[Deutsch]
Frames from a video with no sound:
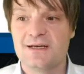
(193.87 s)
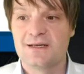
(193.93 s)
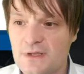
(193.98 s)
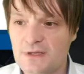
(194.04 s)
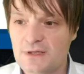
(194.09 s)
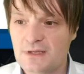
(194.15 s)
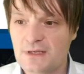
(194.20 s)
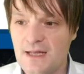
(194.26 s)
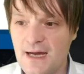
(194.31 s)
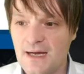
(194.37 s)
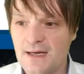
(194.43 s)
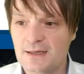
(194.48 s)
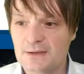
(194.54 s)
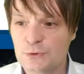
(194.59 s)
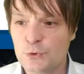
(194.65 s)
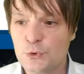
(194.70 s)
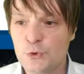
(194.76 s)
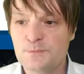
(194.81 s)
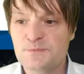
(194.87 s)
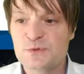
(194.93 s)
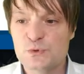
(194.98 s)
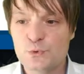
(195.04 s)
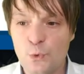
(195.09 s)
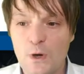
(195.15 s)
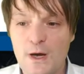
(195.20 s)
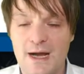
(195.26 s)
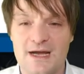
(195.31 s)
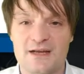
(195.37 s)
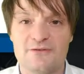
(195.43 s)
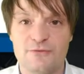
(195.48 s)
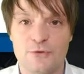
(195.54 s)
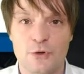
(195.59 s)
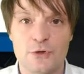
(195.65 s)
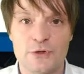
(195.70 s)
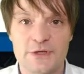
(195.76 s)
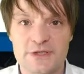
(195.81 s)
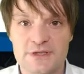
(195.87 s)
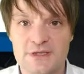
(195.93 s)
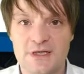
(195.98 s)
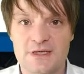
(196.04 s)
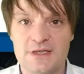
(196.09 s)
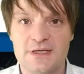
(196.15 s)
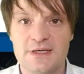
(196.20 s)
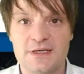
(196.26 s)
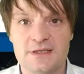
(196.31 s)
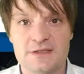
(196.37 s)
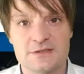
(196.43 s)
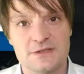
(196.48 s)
eine Lagertyp-Suchreihenfolge hinterlegt.